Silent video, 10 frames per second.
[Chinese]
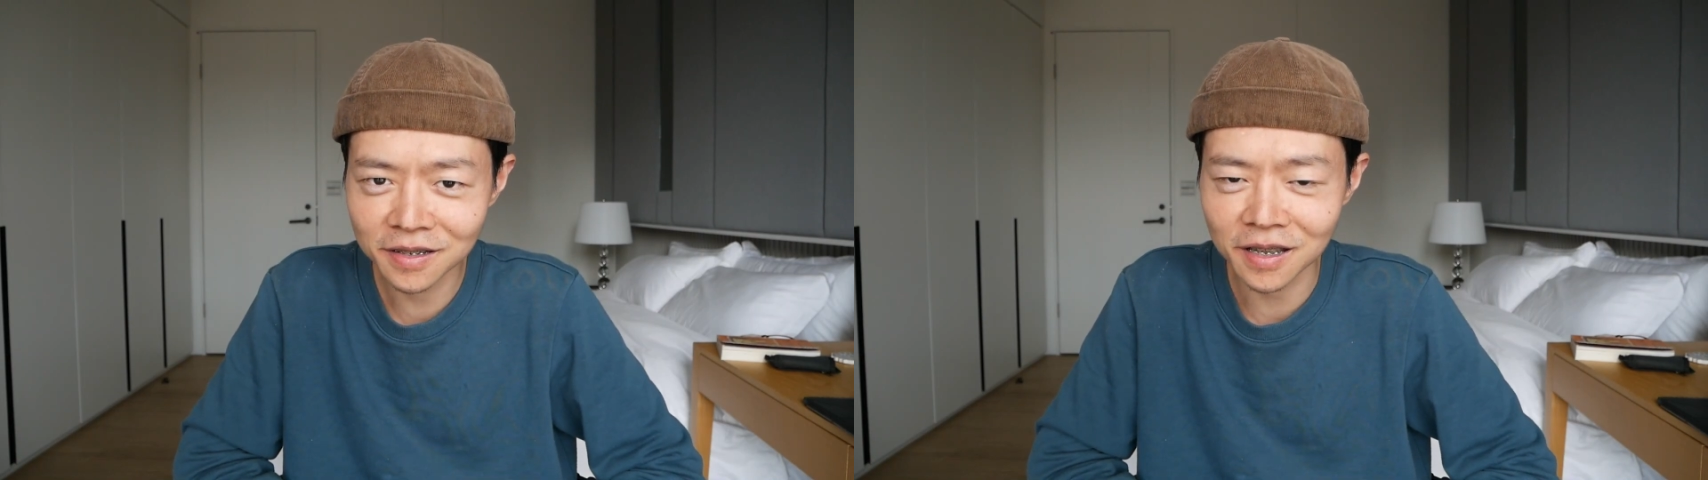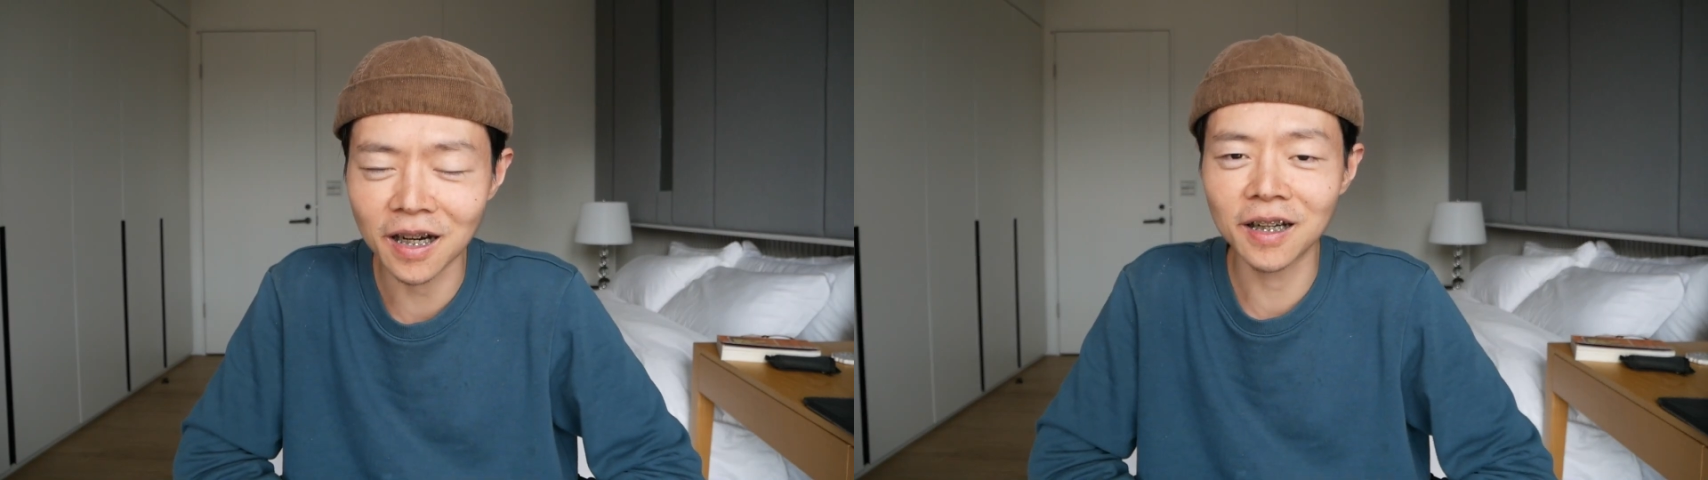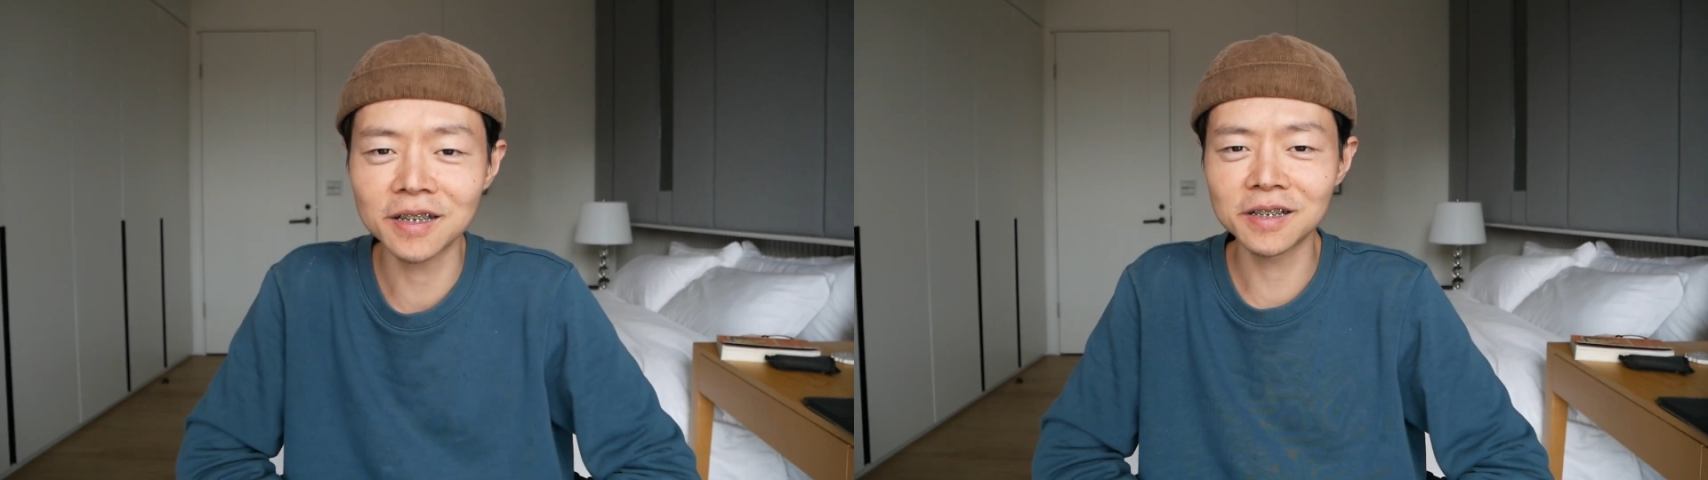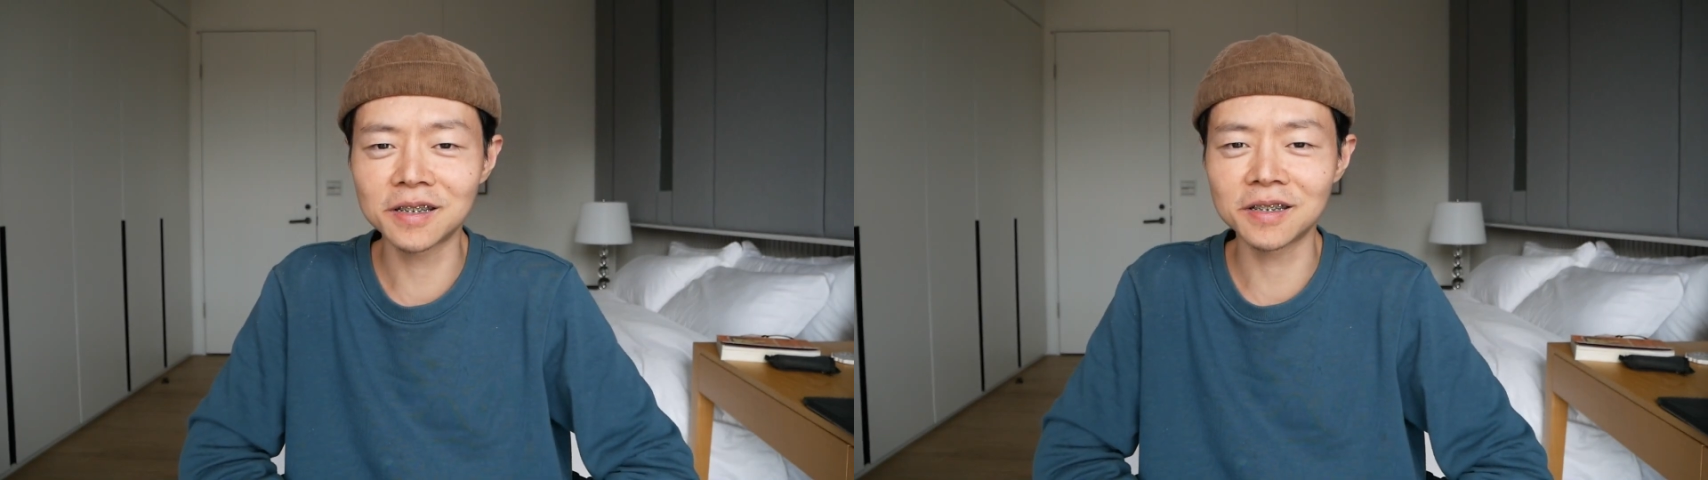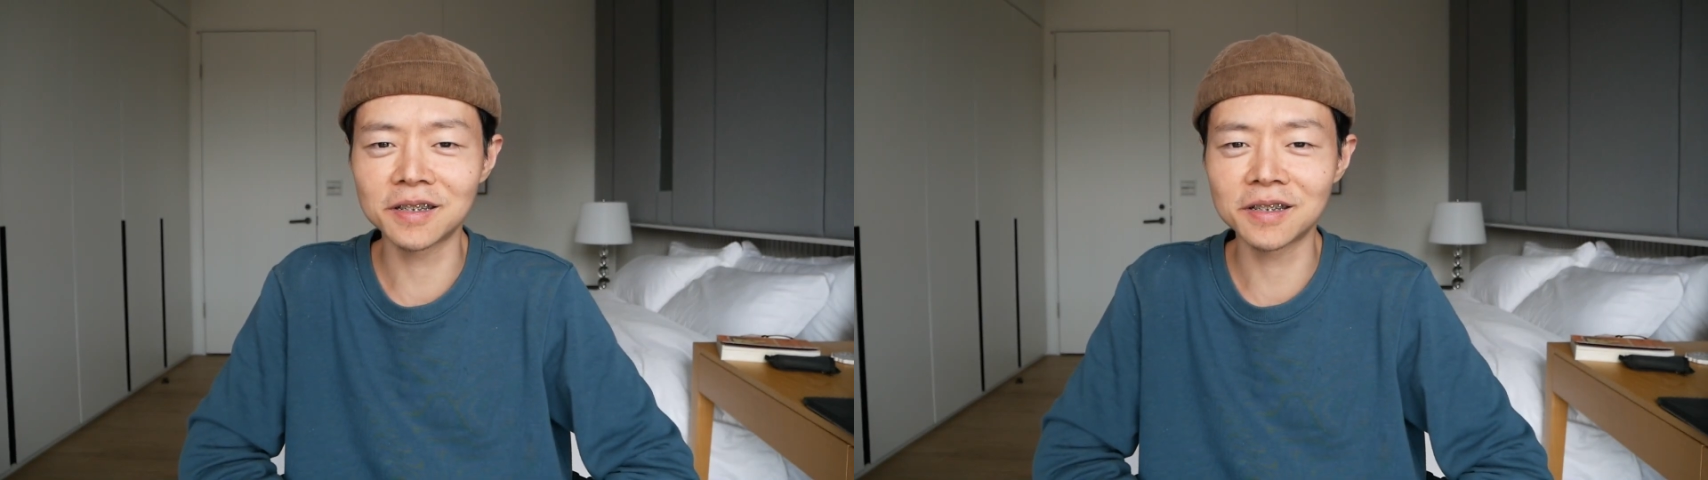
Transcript: 他一直